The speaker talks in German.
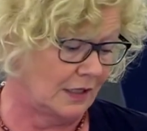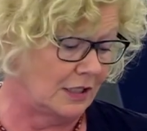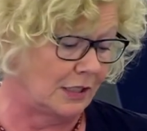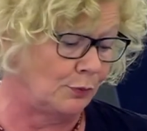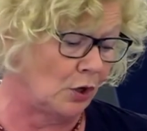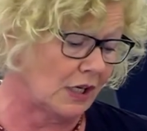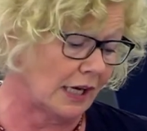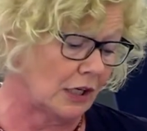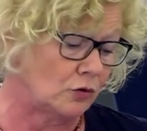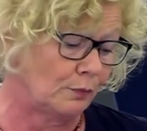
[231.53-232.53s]
die
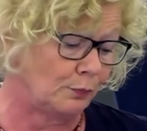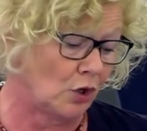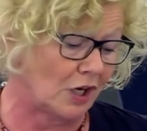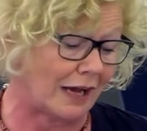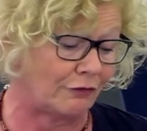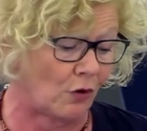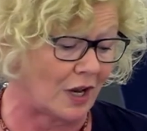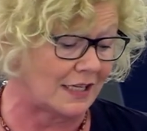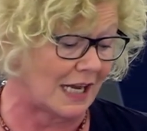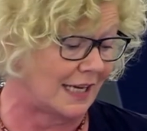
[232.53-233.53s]
Bürgerinnen und Bürger
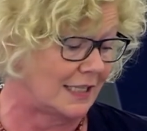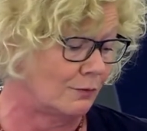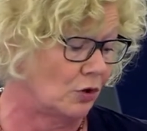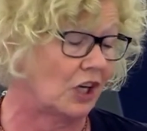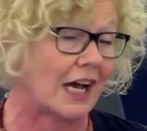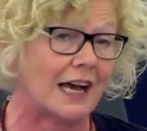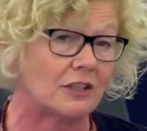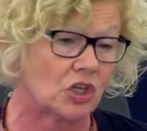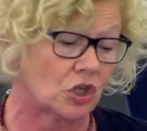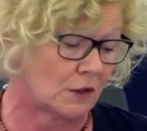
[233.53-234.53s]
wollen ein
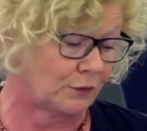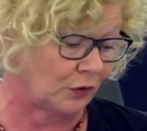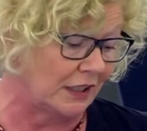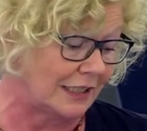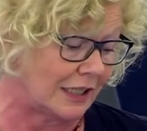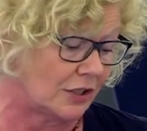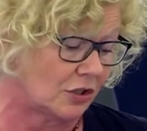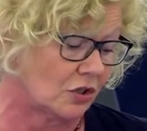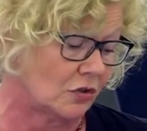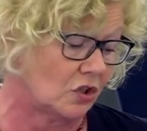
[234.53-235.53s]
demokratisches,
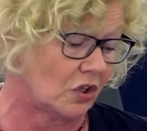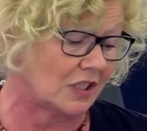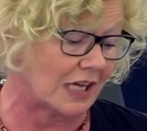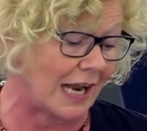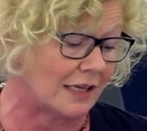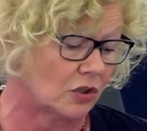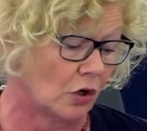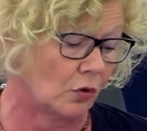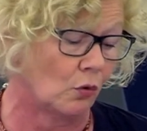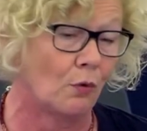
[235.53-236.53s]
friedliches und soziales
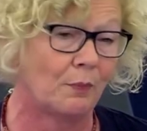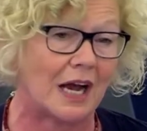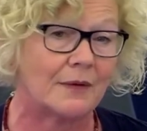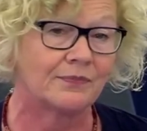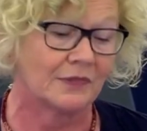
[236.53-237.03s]
Europa.